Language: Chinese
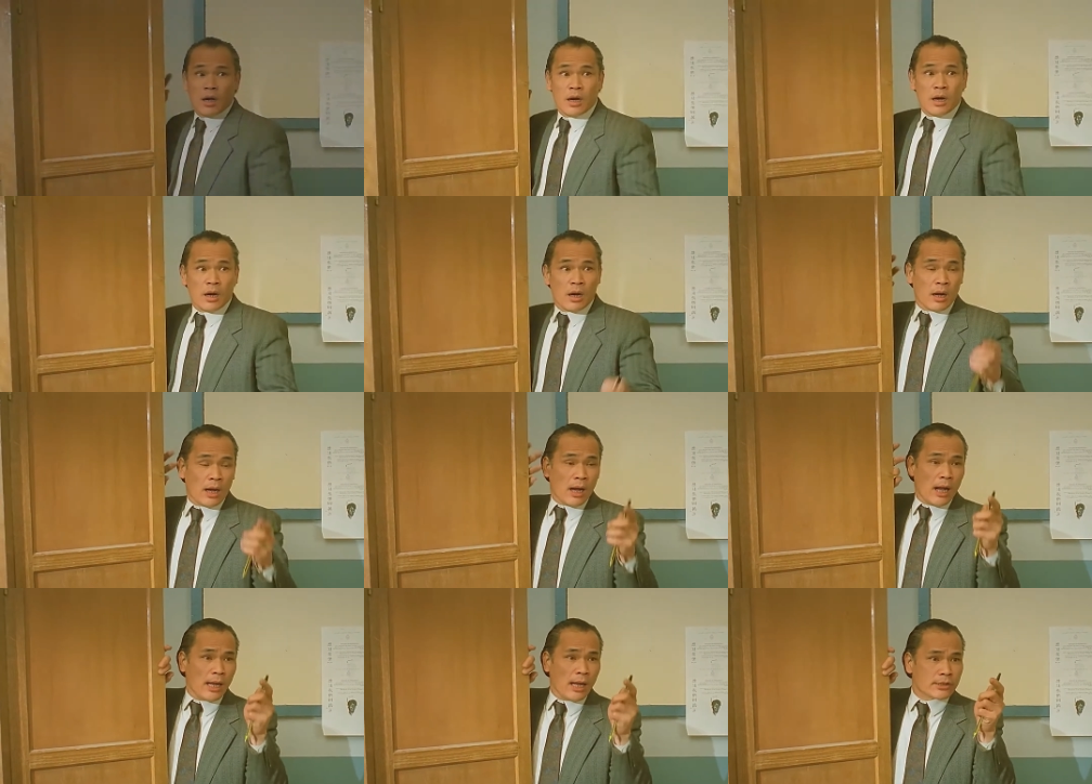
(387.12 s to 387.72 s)
调
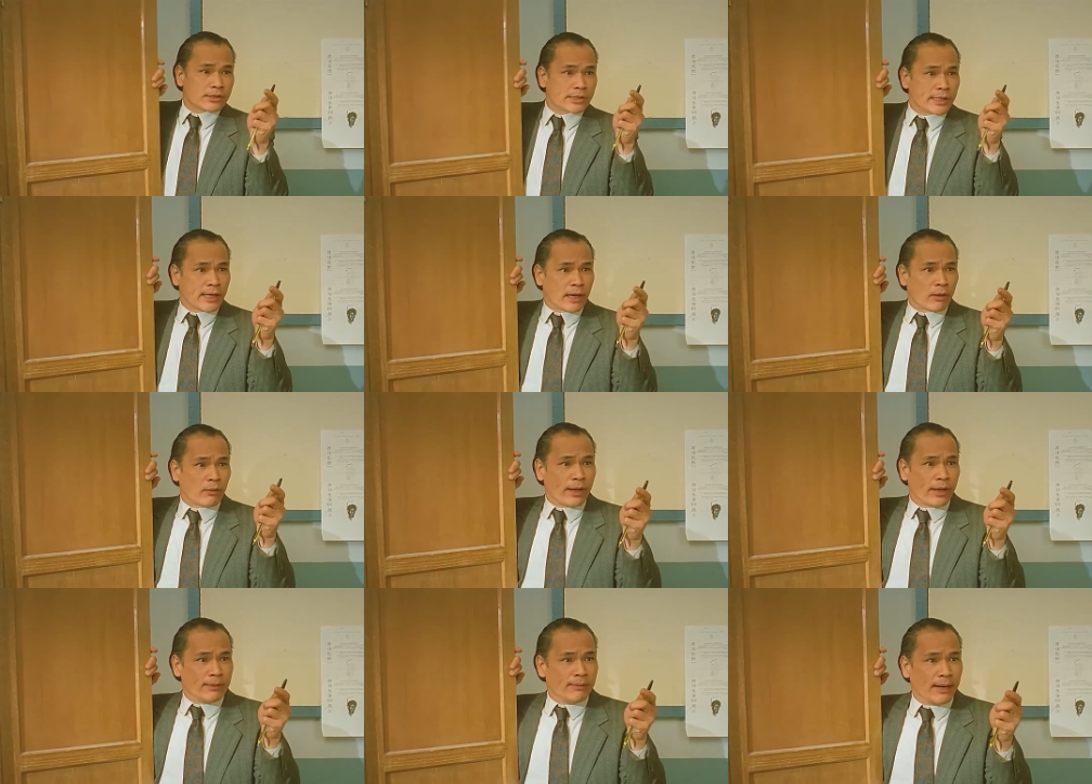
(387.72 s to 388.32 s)
侃他不如
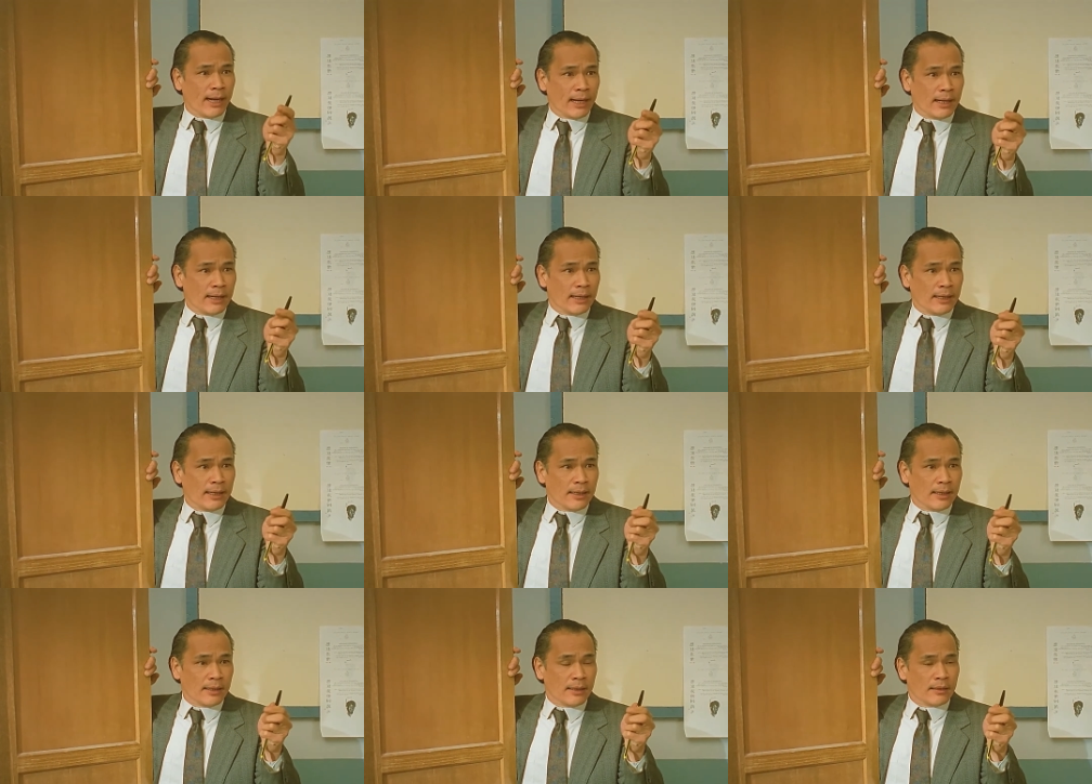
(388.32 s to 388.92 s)
去找阿
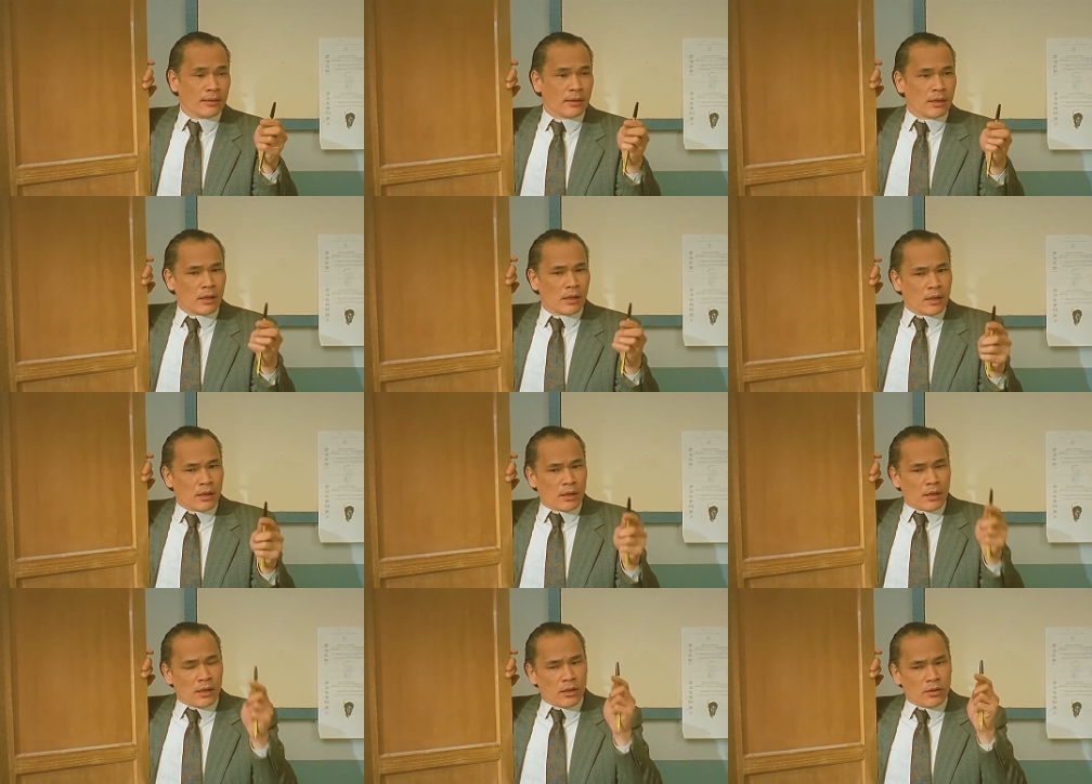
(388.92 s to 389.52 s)
珍再弄一
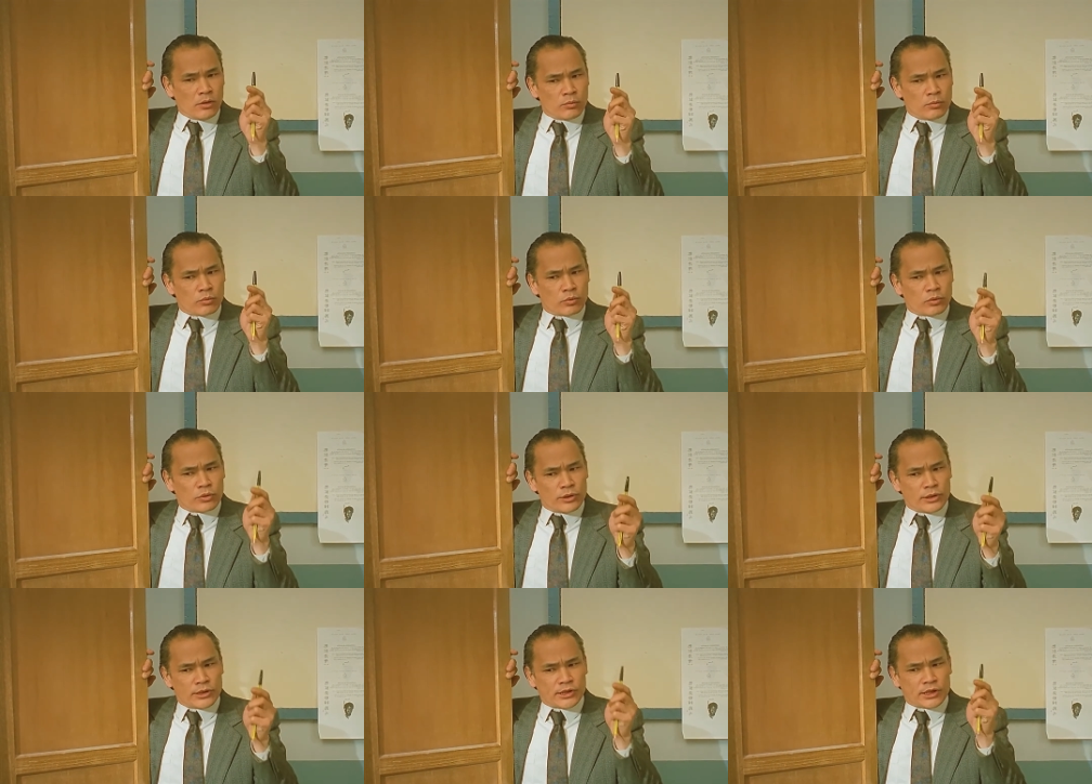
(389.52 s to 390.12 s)
出假新
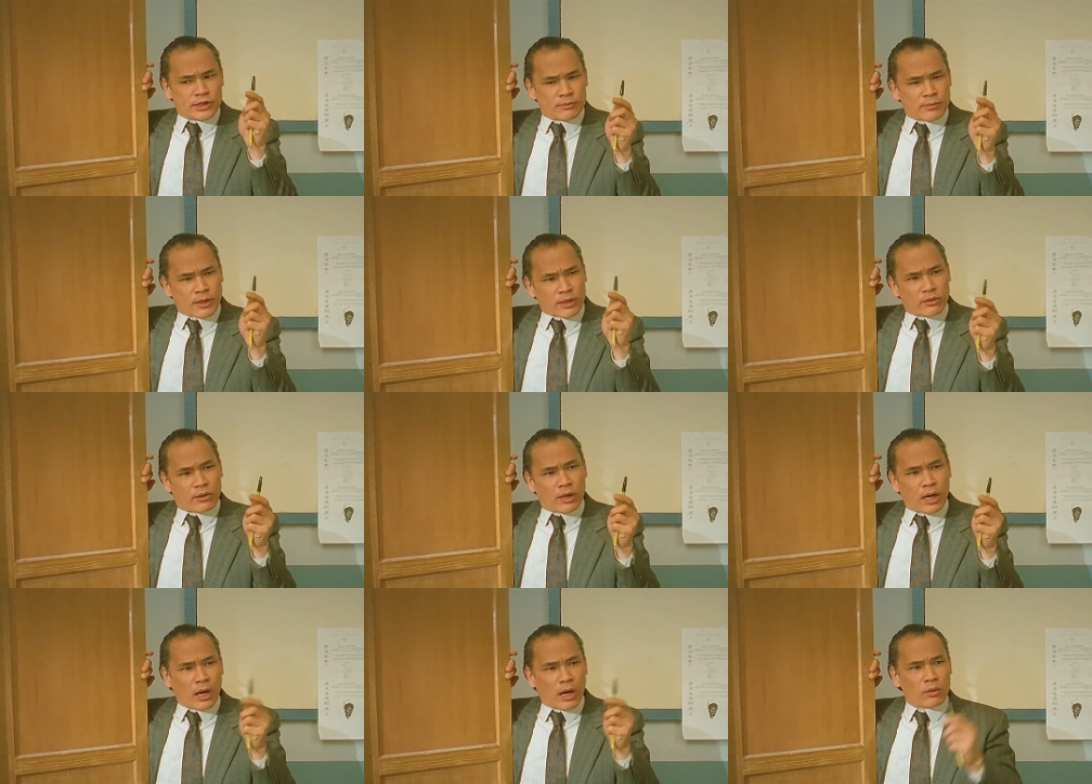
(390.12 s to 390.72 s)
闻出来，
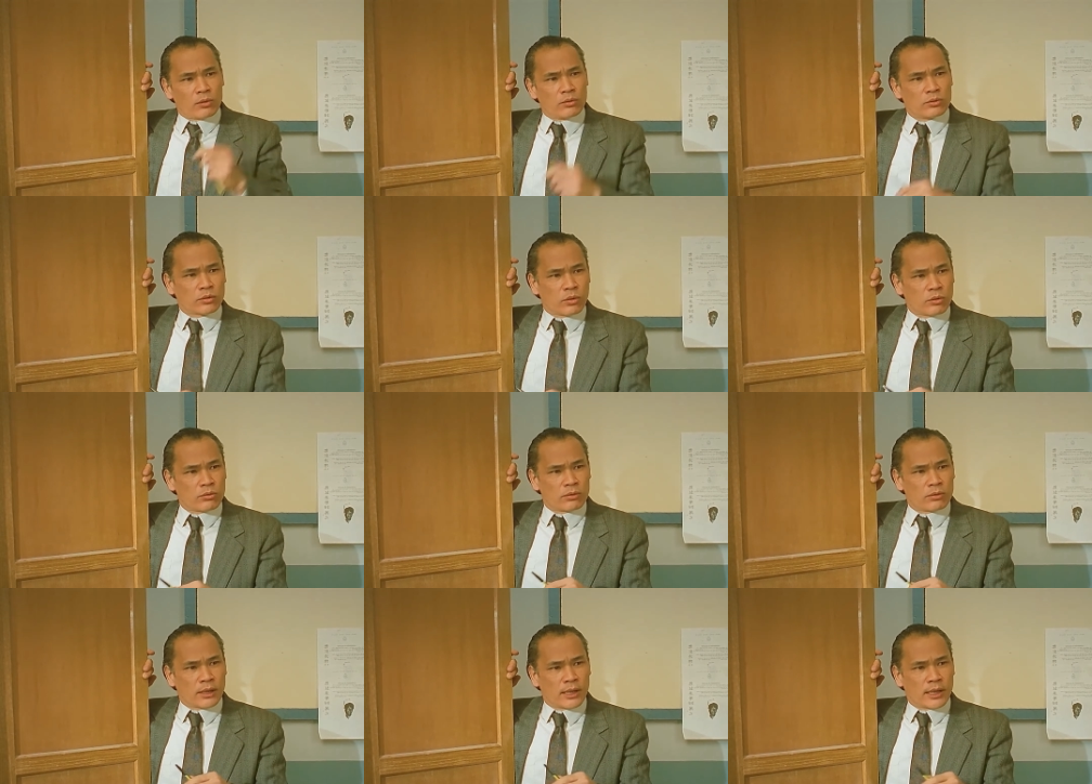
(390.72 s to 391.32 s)
这样才
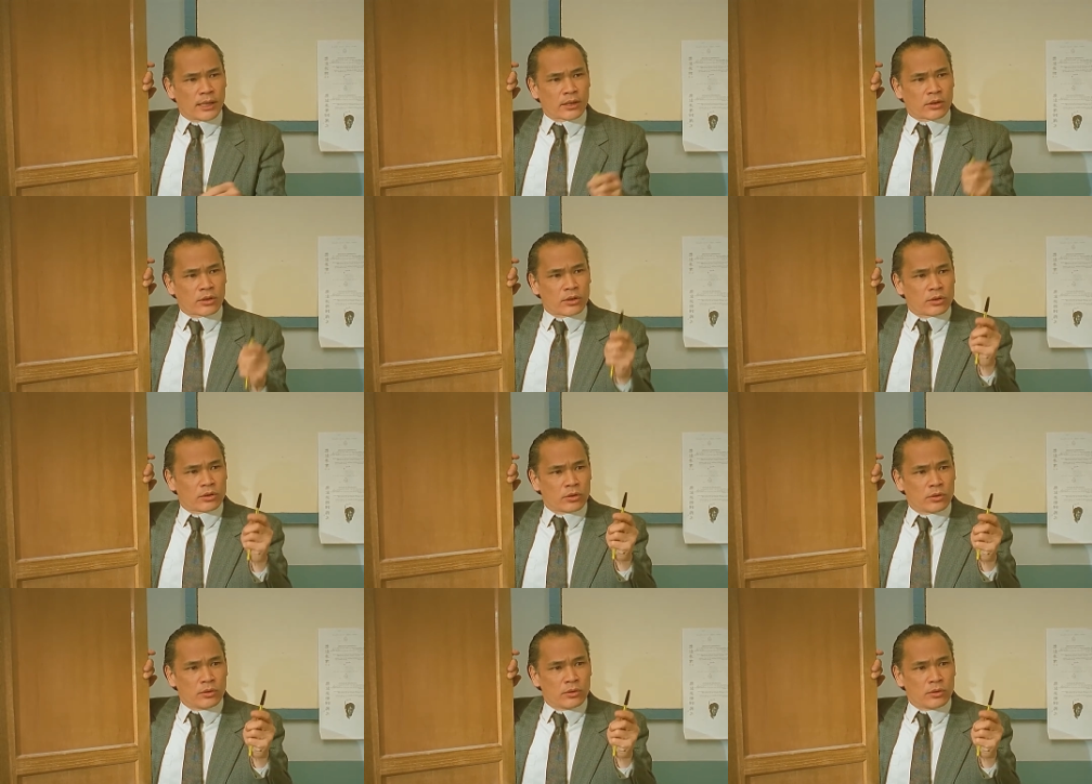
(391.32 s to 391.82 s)
更有说服